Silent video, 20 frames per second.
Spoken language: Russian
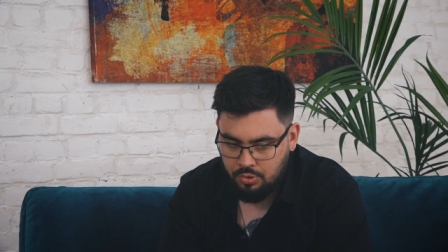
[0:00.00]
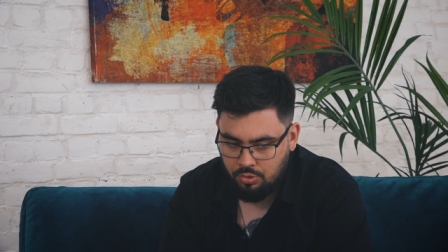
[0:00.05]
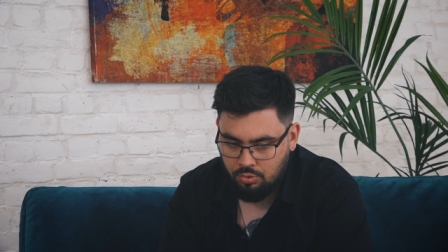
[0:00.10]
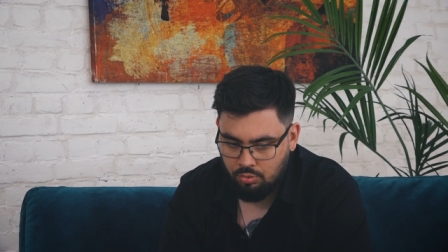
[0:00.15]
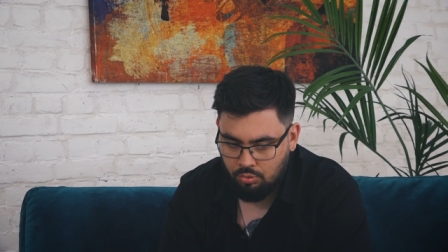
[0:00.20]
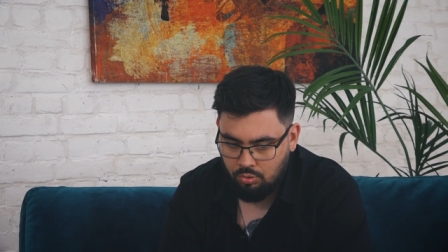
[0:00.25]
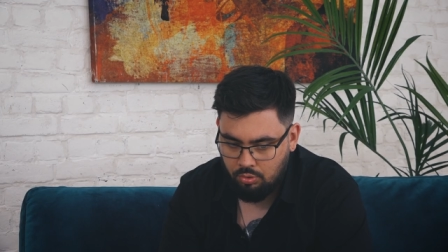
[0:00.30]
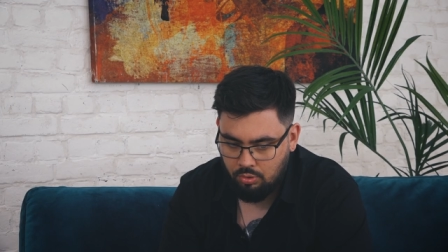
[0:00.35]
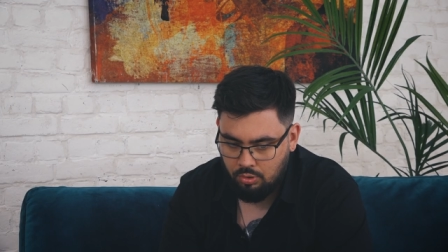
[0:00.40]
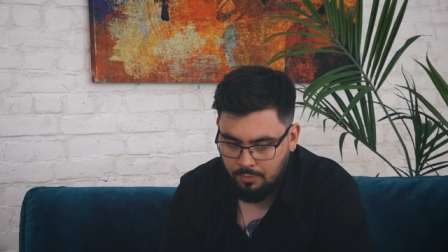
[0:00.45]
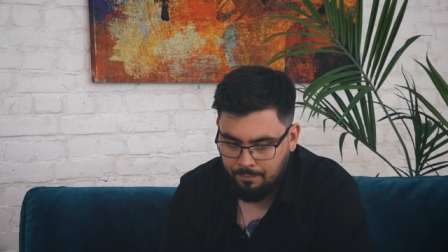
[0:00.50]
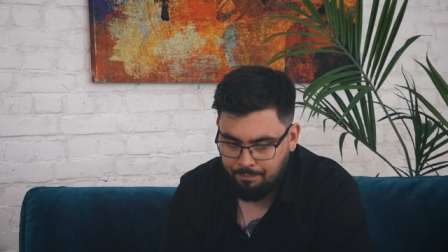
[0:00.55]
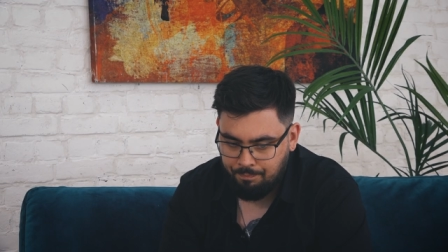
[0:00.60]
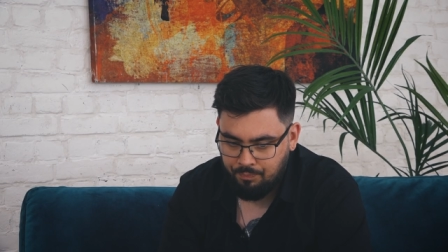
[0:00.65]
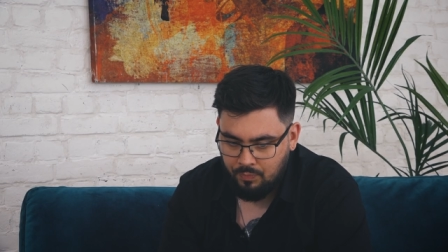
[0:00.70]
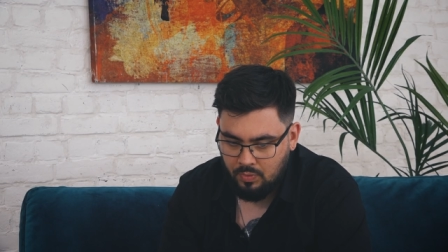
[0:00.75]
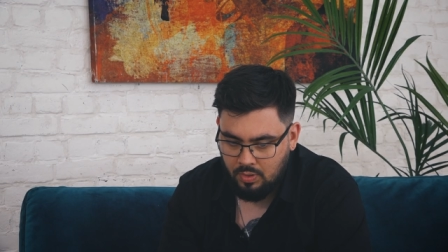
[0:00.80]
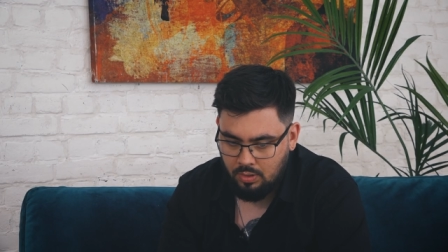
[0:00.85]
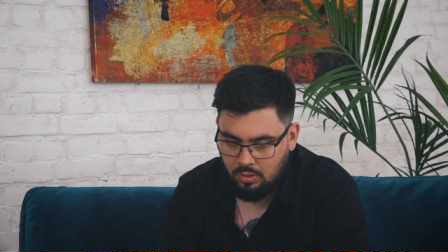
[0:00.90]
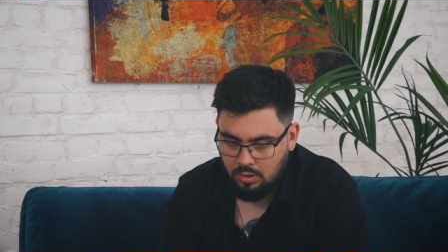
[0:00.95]

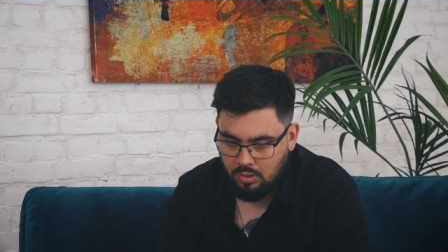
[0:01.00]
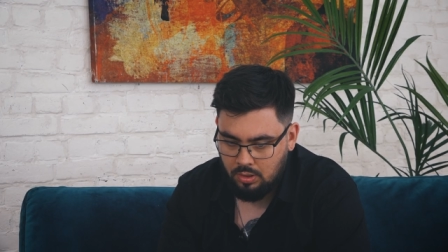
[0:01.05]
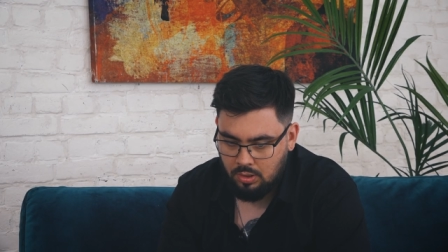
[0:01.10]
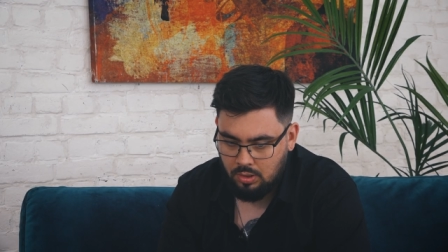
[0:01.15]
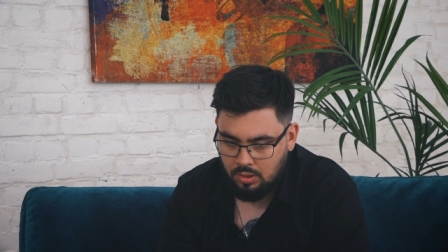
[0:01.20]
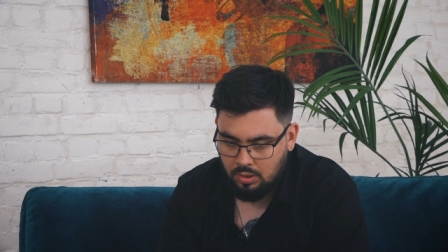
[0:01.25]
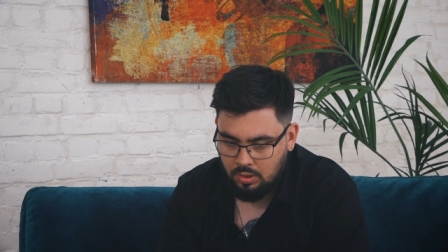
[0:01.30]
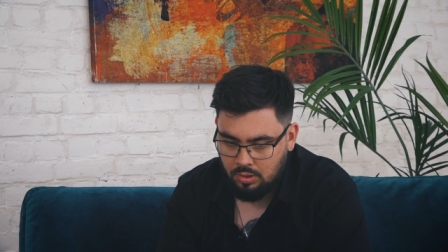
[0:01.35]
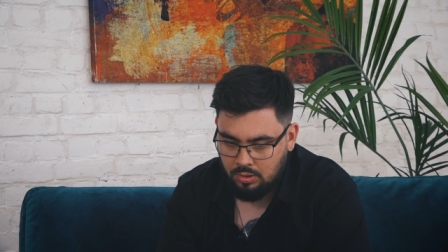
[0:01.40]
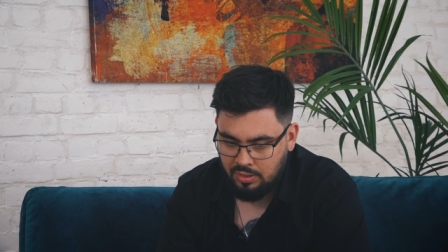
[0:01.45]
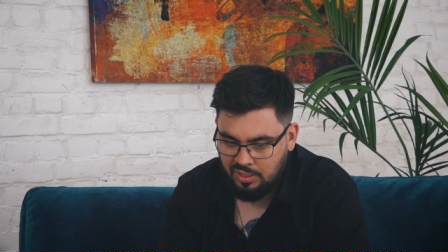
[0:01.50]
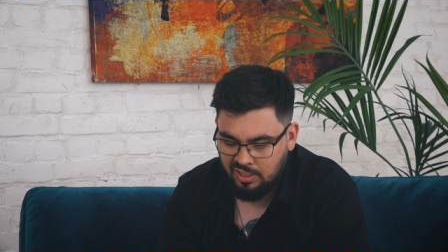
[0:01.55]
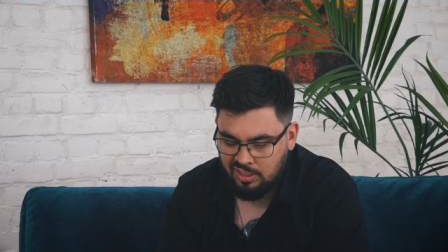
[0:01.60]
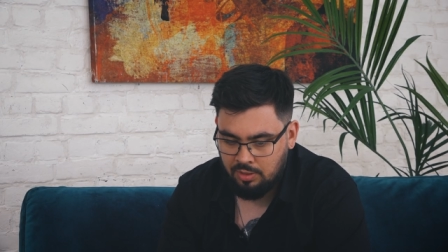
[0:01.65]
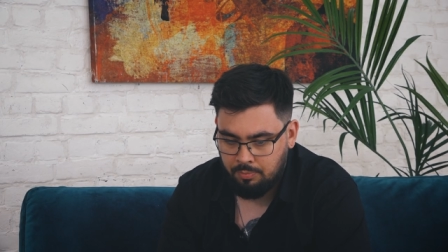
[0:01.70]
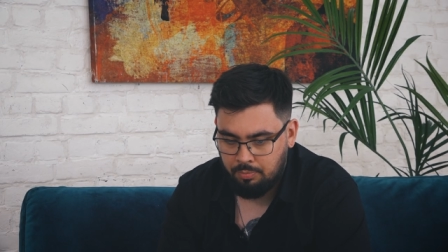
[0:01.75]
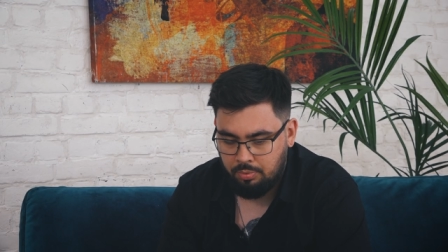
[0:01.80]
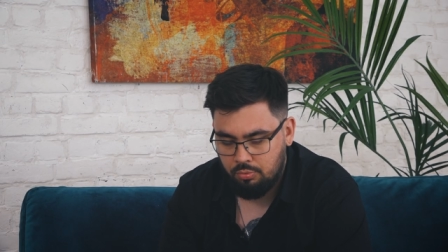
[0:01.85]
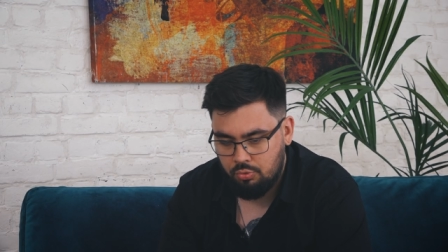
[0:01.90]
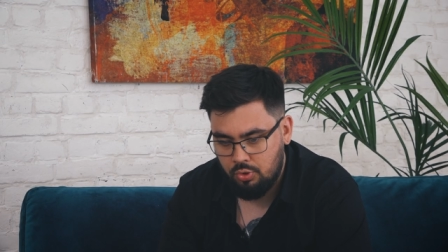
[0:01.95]
что э,
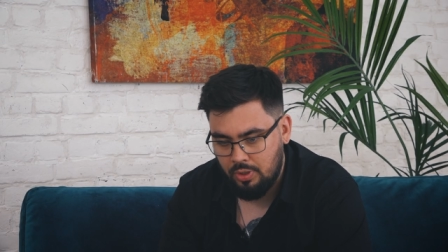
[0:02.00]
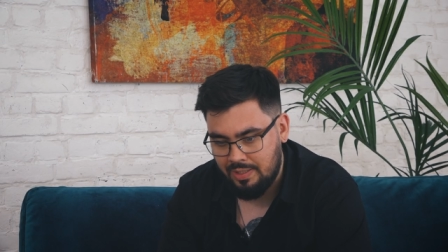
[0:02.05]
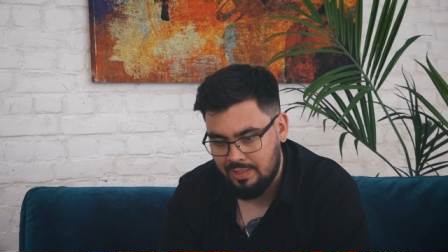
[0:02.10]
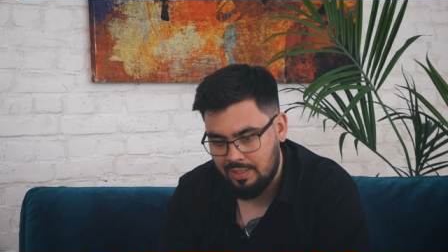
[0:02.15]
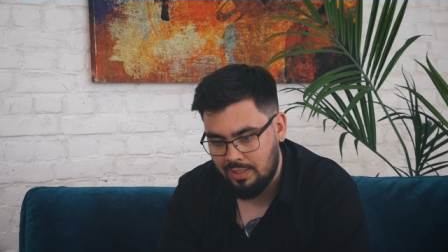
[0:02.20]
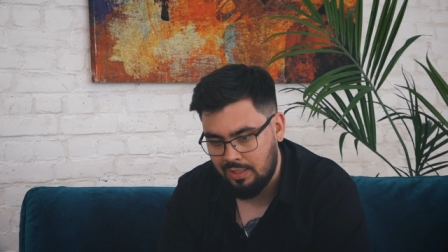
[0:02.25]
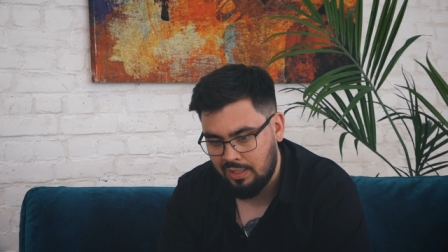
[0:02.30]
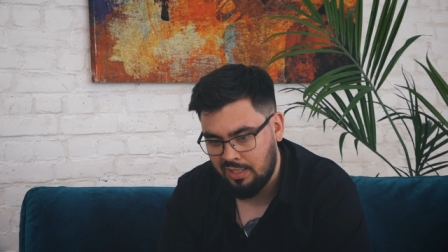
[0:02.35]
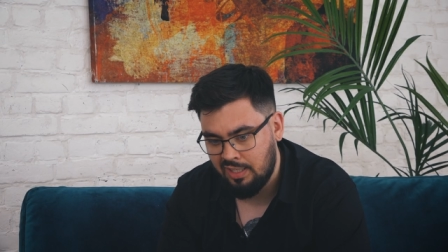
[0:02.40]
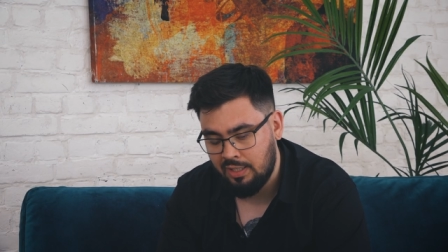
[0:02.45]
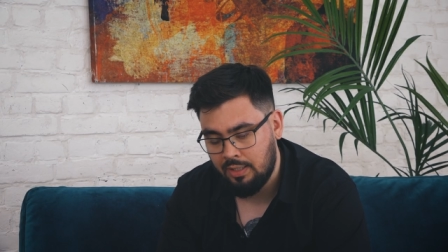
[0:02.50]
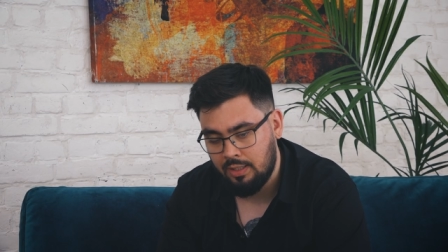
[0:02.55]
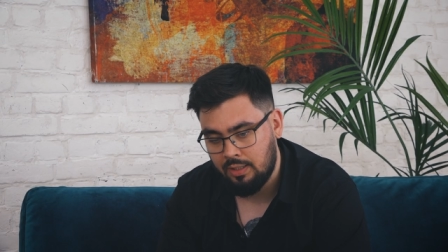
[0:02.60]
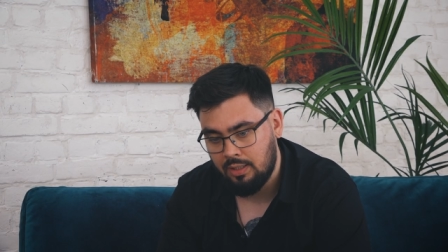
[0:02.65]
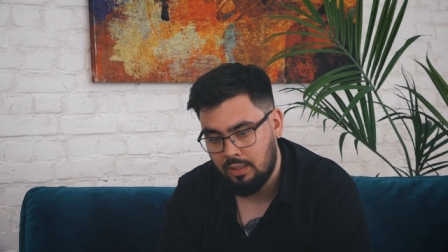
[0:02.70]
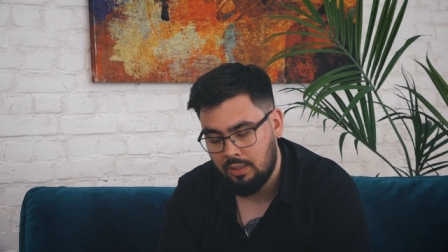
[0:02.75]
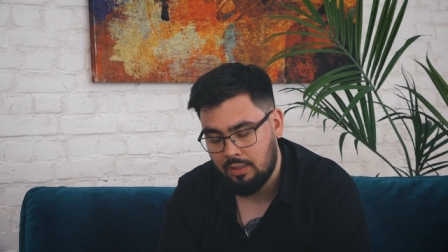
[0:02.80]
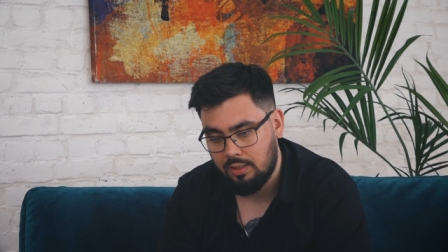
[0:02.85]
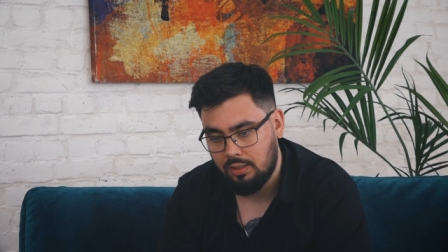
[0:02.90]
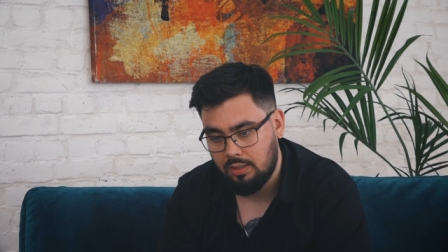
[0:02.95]
это получается такая
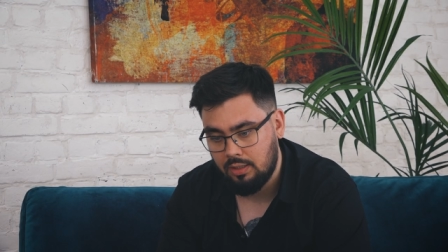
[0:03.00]
как